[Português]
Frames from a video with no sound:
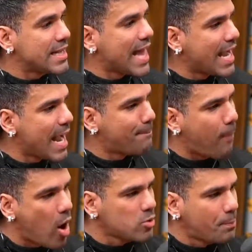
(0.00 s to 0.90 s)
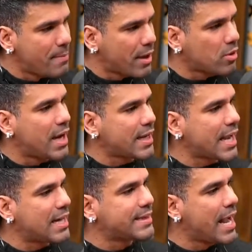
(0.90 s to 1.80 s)
E daí a porra do primeiro gank
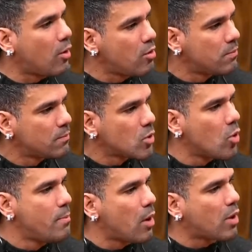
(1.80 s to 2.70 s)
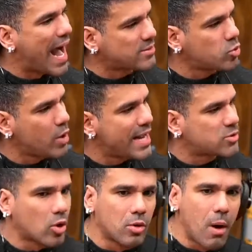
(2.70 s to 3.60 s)
que ele deu, o meu gato
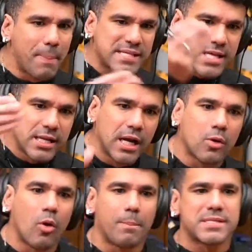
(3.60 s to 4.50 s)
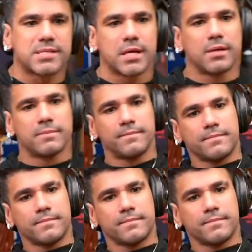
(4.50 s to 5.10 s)
entrou no meu PC e desligou o PC.